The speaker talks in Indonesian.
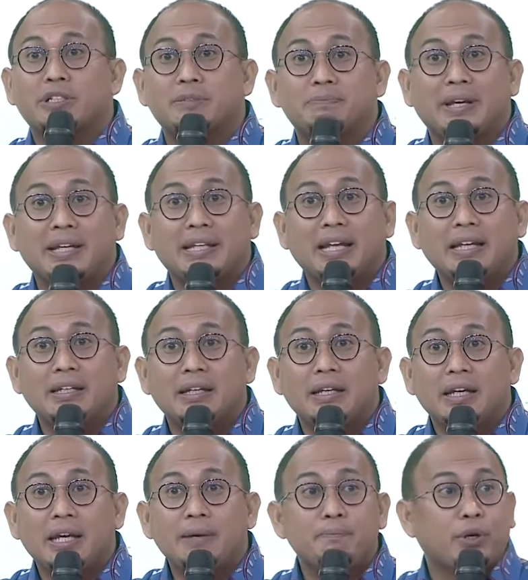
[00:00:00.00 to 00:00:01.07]
semen dan
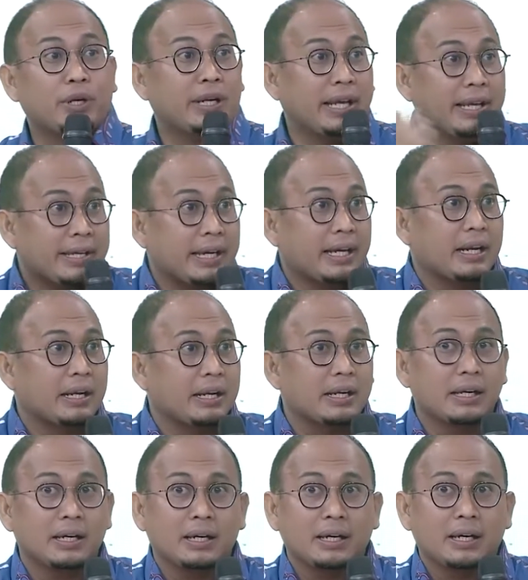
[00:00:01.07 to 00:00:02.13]
impor klinker,
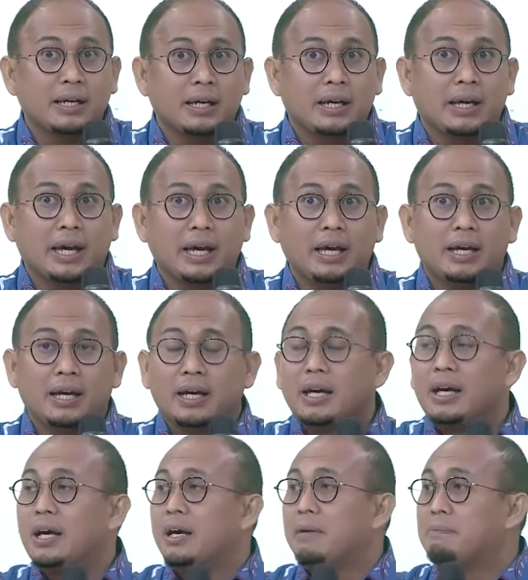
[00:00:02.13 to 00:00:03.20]
Ya,
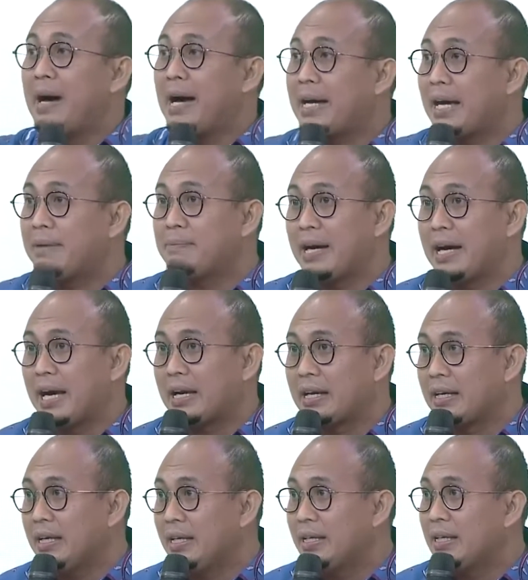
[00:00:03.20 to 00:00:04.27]
Bahkan Bang
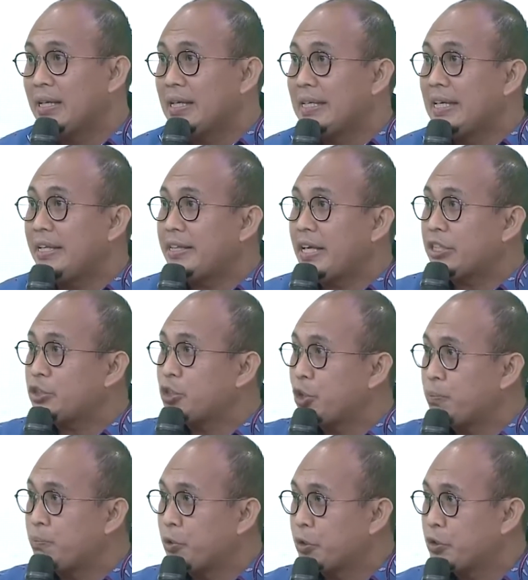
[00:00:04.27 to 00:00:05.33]
Karni, kita
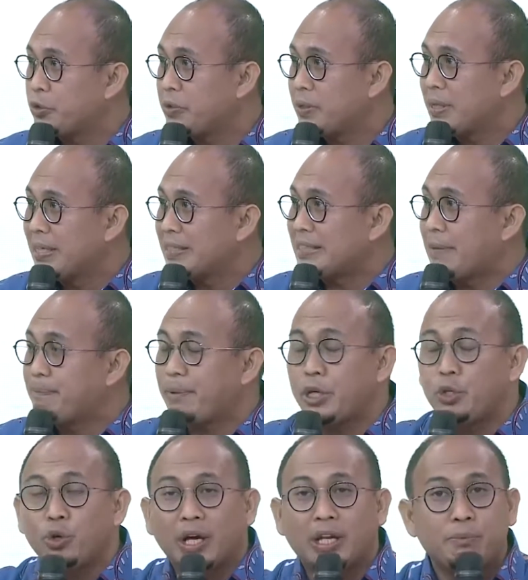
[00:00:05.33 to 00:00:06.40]
surplus sampai
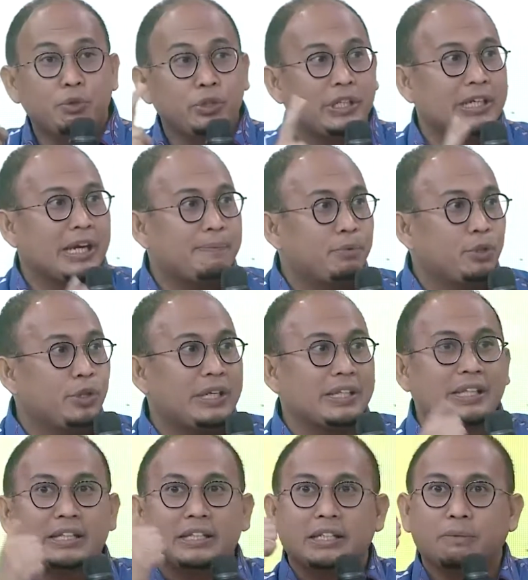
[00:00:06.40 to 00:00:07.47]
2030
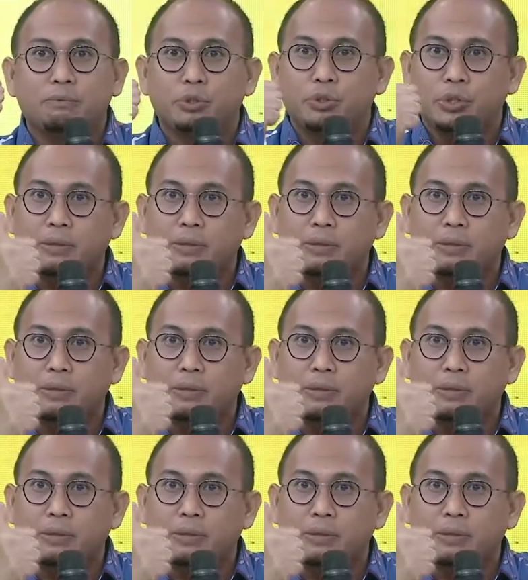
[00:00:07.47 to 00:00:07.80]
kita tidak butuh